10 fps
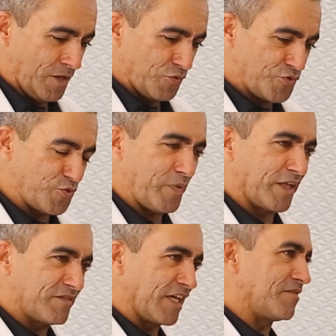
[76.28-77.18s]
os
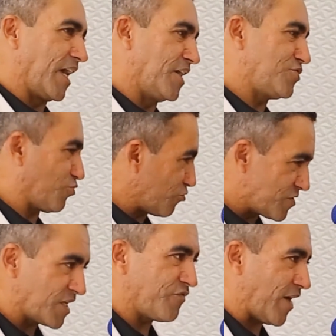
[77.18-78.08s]
superintendentes,
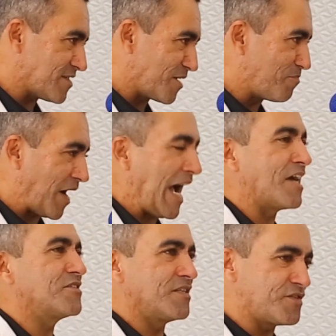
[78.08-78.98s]
todos que fazem
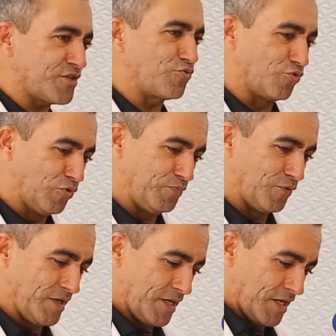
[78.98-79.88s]
parte desse
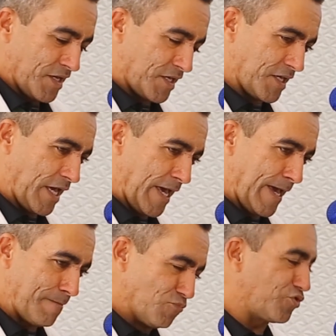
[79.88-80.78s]
grupo que
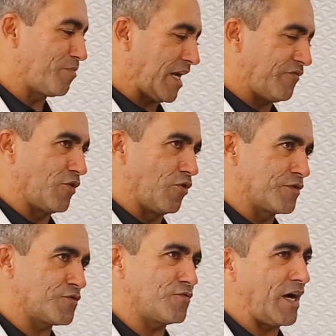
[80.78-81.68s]
é muito
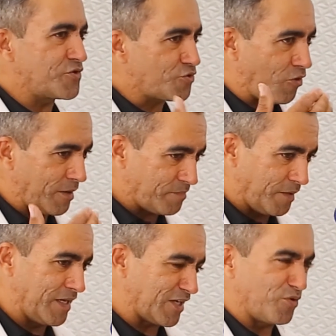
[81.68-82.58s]
maravilhoso, a Escola
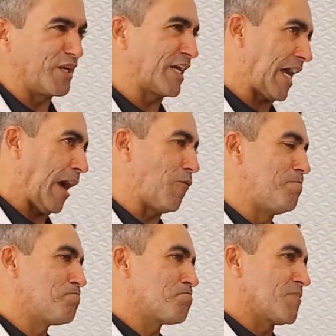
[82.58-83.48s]
Bíblica Dominical,
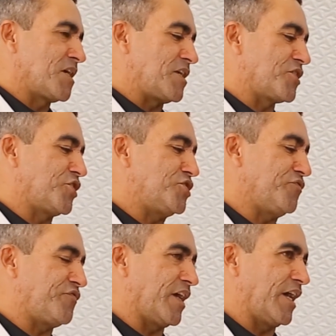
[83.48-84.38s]
e a
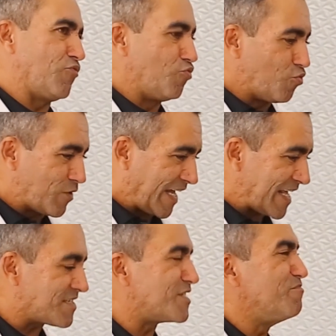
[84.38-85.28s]
gente vê o
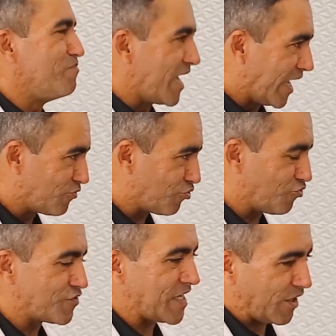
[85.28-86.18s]
crescimento
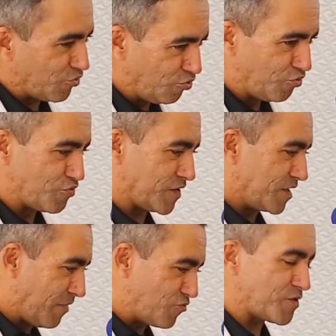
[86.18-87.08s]
dos alunos,
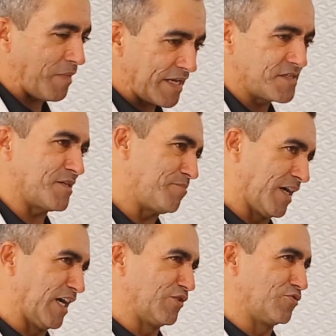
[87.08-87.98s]
irmãos
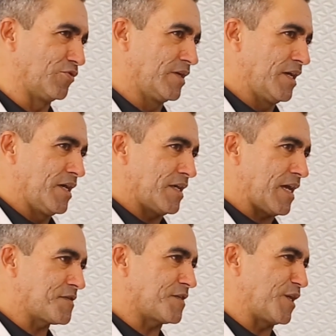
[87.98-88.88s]
participando,
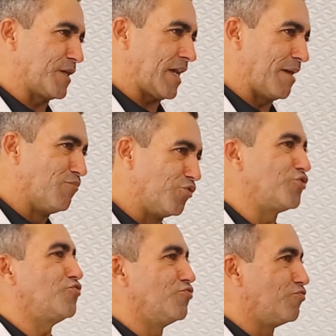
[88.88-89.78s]
e assim, é
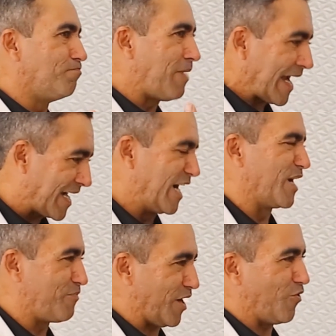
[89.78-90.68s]
muito
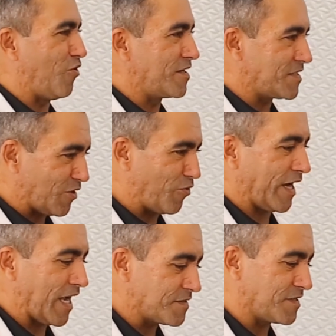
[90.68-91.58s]
bacana para nós, a
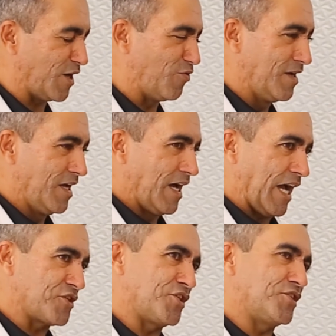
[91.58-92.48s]
congregação,
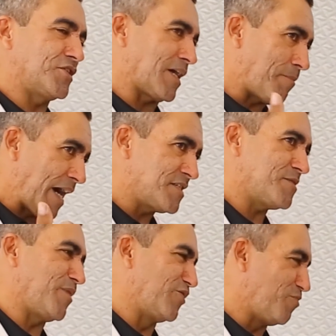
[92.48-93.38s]
a gente está
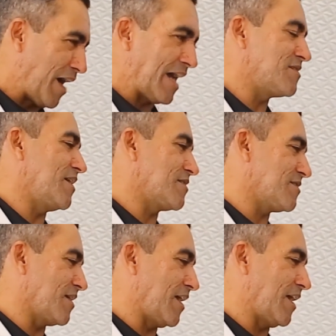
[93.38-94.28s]
participando mais
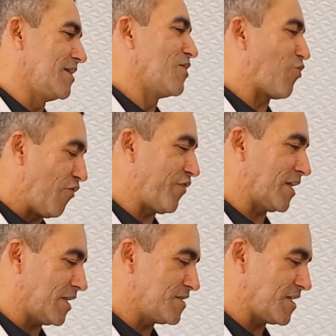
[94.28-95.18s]
dessa
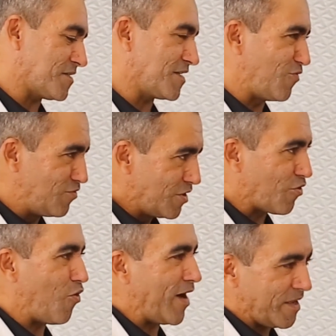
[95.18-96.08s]
confraternização
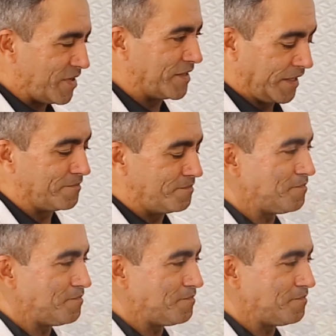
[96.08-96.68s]
com a EBD.